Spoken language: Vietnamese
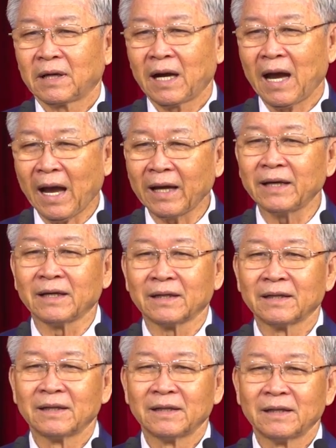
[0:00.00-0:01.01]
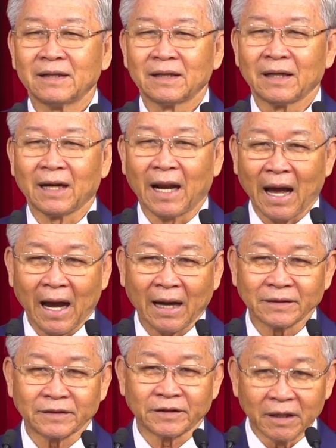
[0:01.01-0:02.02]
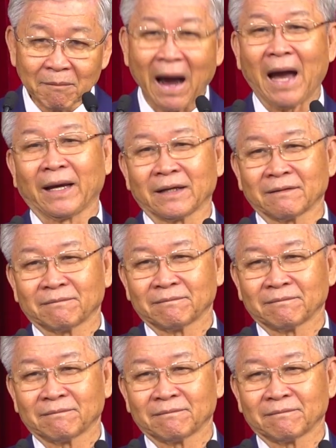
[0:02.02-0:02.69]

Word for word: hay là chiến bại